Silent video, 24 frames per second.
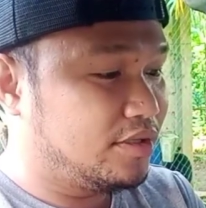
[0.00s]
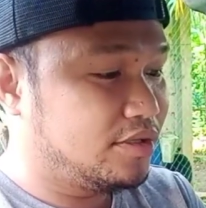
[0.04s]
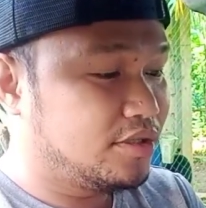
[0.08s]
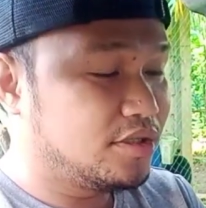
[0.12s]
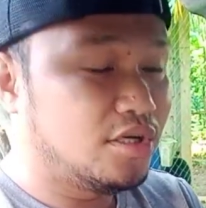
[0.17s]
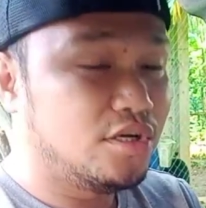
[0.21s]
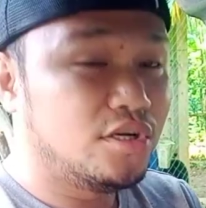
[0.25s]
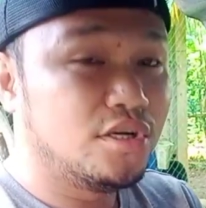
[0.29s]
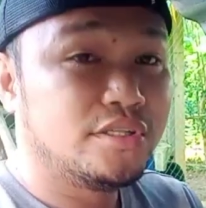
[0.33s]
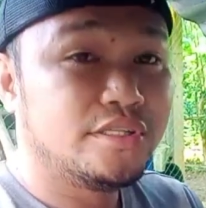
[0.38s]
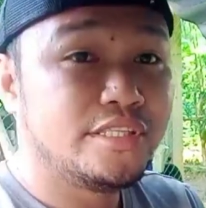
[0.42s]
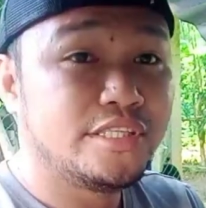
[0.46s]

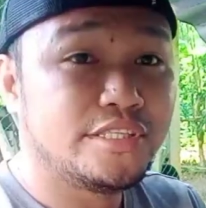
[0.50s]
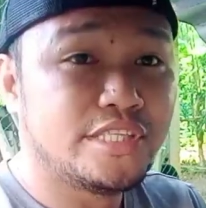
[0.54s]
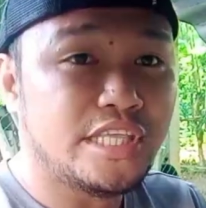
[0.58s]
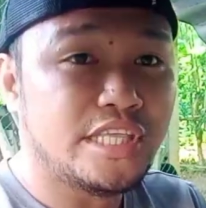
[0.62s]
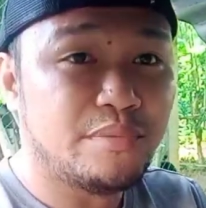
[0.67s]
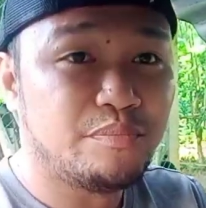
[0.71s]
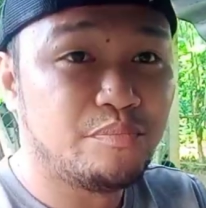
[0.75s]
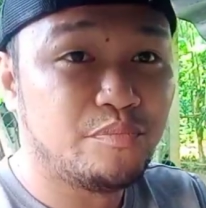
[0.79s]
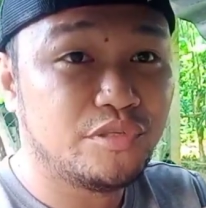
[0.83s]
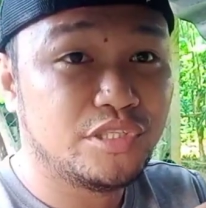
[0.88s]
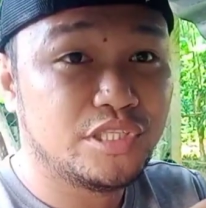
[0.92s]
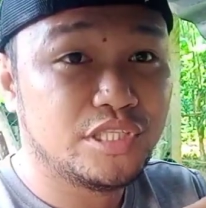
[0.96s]
So,
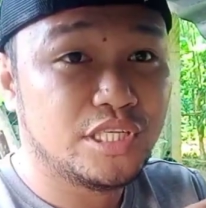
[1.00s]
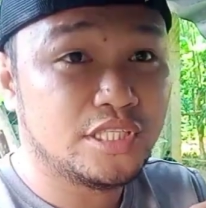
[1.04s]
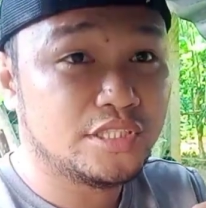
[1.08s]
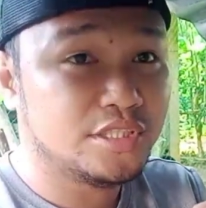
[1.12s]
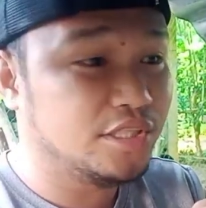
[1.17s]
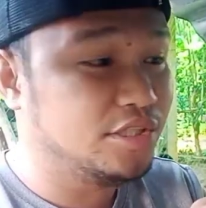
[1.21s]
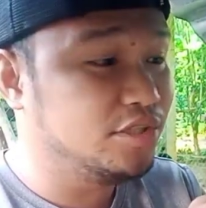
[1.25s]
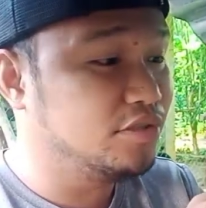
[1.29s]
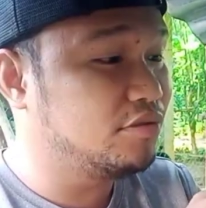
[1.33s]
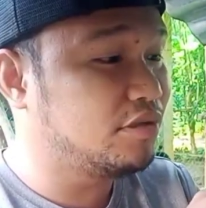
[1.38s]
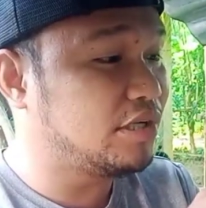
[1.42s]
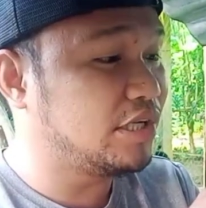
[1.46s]
iti-tape muna
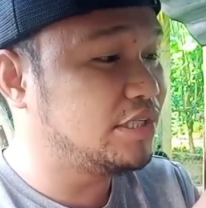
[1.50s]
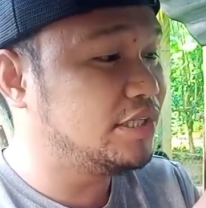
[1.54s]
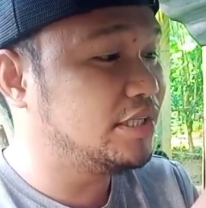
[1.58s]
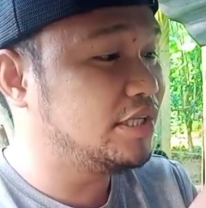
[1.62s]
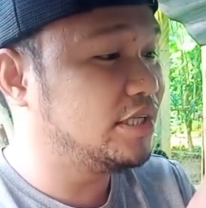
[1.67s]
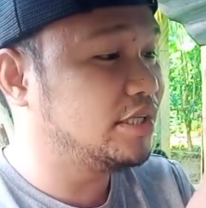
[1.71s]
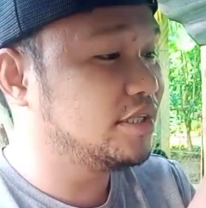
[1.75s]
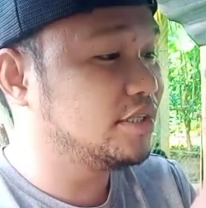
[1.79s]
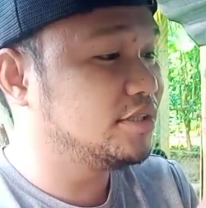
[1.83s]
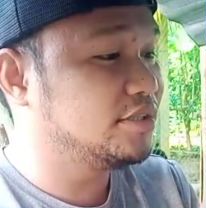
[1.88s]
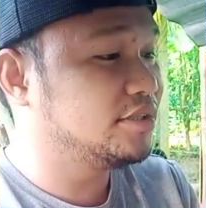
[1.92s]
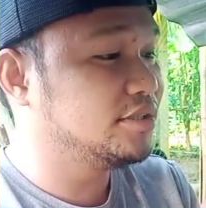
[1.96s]
natin yung
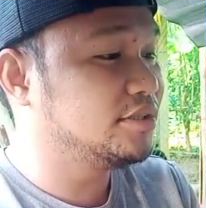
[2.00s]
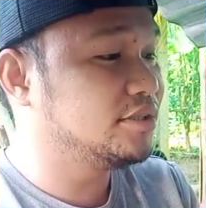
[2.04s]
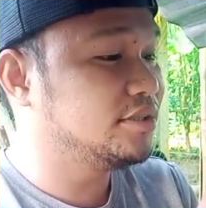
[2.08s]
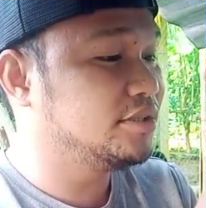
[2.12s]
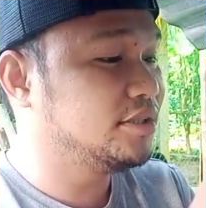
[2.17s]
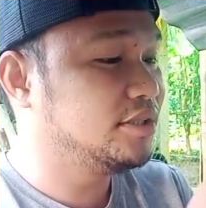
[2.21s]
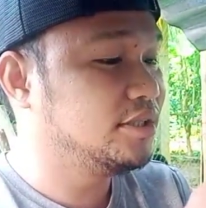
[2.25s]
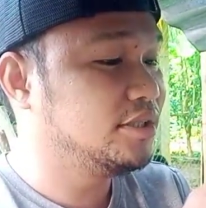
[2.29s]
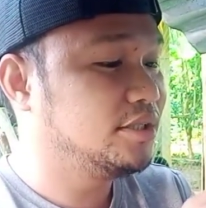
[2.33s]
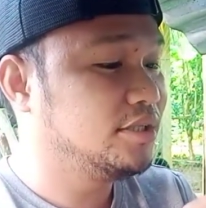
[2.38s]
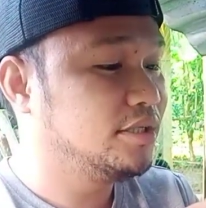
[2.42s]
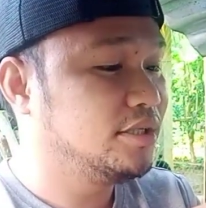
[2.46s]
kanyang
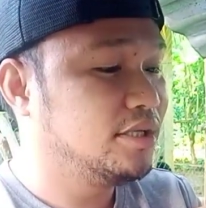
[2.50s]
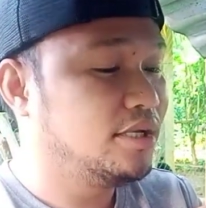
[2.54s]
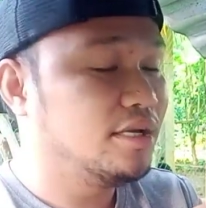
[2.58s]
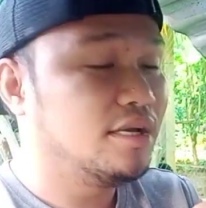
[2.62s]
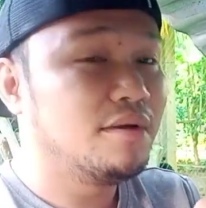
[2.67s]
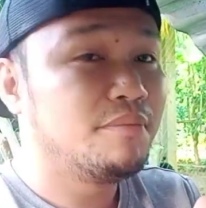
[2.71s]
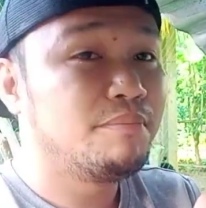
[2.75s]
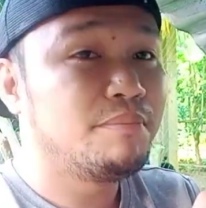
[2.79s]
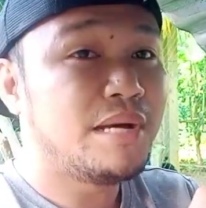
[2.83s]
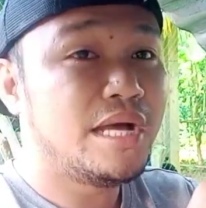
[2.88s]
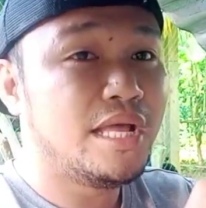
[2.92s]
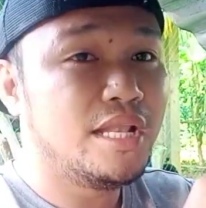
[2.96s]

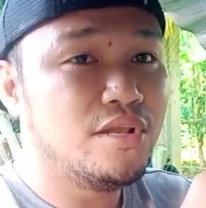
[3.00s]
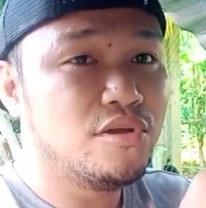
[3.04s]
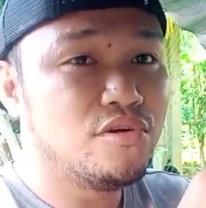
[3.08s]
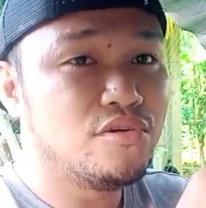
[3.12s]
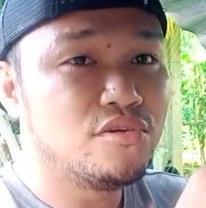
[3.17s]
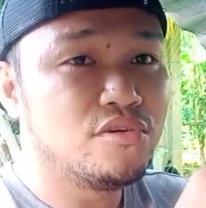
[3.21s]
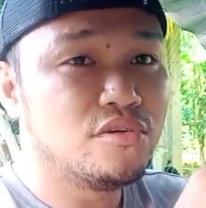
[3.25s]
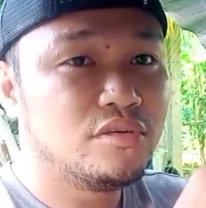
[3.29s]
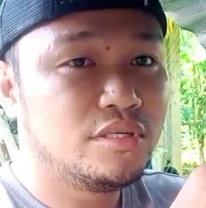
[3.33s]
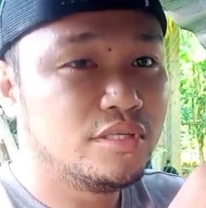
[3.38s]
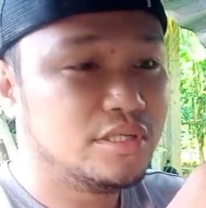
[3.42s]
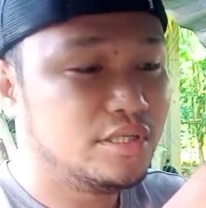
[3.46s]

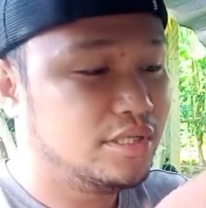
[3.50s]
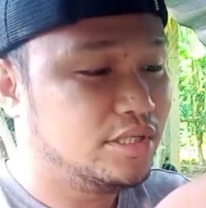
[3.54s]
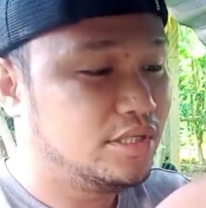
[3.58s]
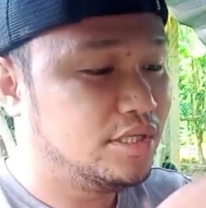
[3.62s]
palong